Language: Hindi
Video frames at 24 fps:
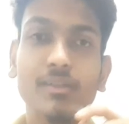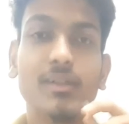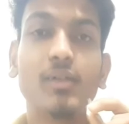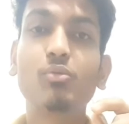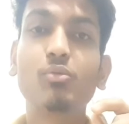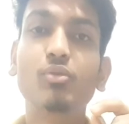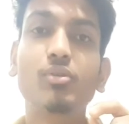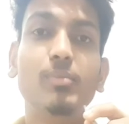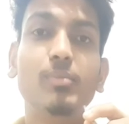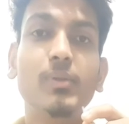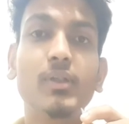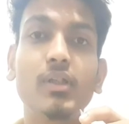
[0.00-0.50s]
ऐसा
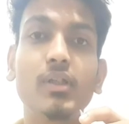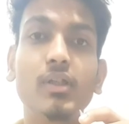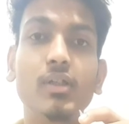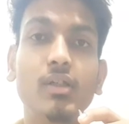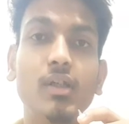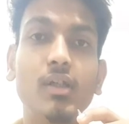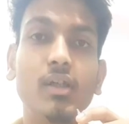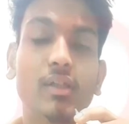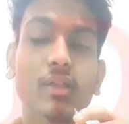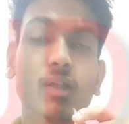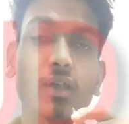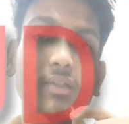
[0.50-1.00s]
कुछ भी नहीं
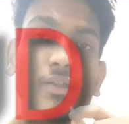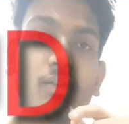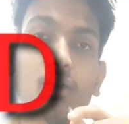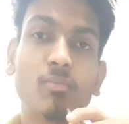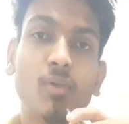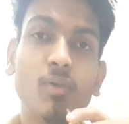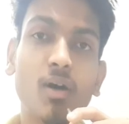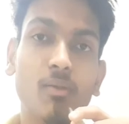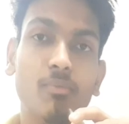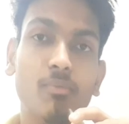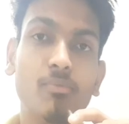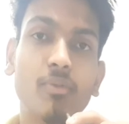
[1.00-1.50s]
है यह सब
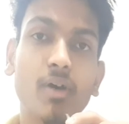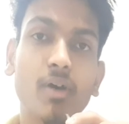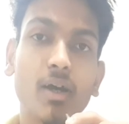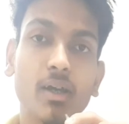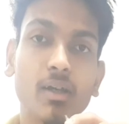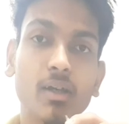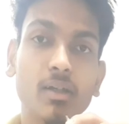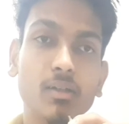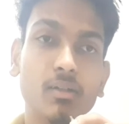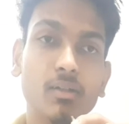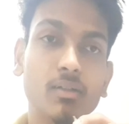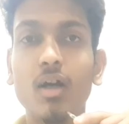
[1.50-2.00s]
अफवाह
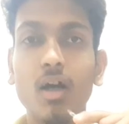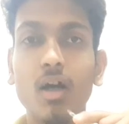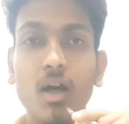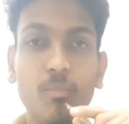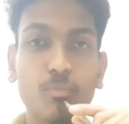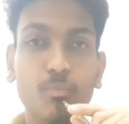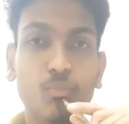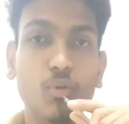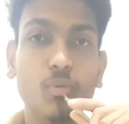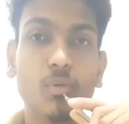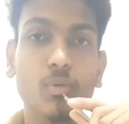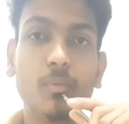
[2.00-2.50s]
है
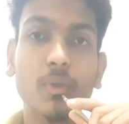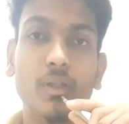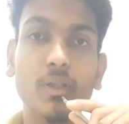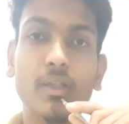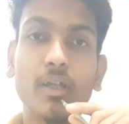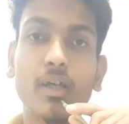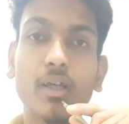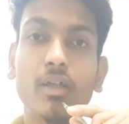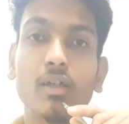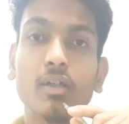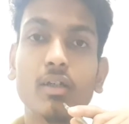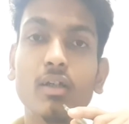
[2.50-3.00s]
आपको भी पता
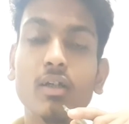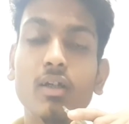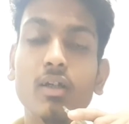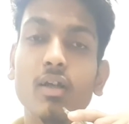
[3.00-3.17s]
है